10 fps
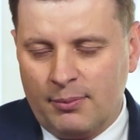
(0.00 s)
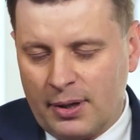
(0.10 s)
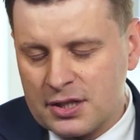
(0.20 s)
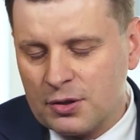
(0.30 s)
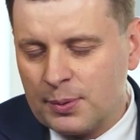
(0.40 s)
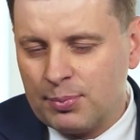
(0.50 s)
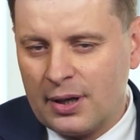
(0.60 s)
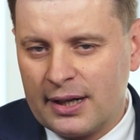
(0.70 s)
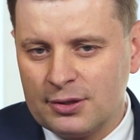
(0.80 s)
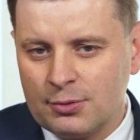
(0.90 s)
Bardzo
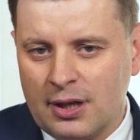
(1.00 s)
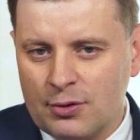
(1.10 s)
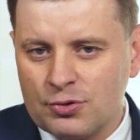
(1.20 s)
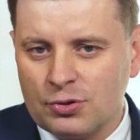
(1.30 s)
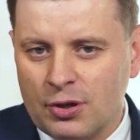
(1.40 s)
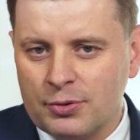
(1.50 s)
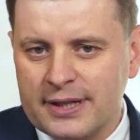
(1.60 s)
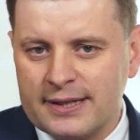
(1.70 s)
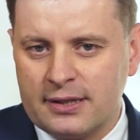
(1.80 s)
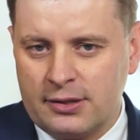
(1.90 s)
popularną klauzulą
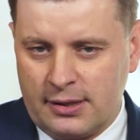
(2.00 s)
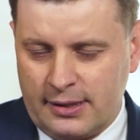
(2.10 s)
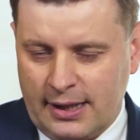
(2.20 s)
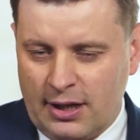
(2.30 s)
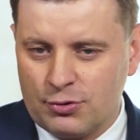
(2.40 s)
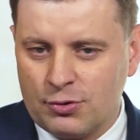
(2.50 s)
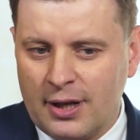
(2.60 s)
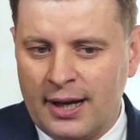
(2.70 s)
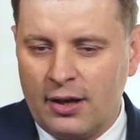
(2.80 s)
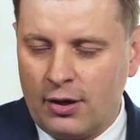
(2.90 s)
jest
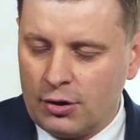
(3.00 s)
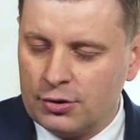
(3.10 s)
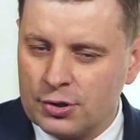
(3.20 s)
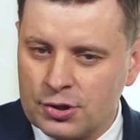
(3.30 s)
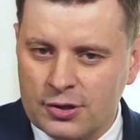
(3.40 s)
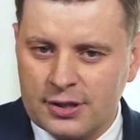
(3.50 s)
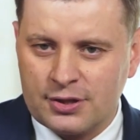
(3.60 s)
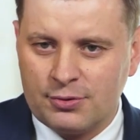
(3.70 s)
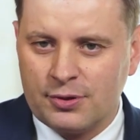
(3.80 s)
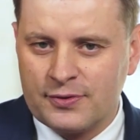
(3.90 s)
klauzula odnosząca
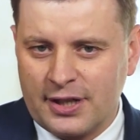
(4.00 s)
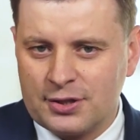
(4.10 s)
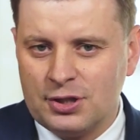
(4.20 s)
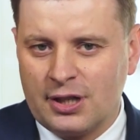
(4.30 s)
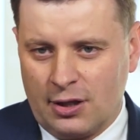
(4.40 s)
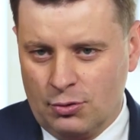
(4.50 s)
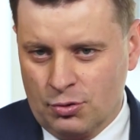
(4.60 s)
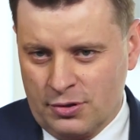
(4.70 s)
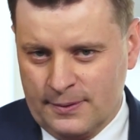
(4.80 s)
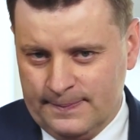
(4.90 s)
się do wskaźnika
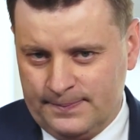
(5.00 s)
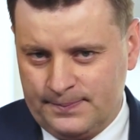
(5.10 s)
GUS.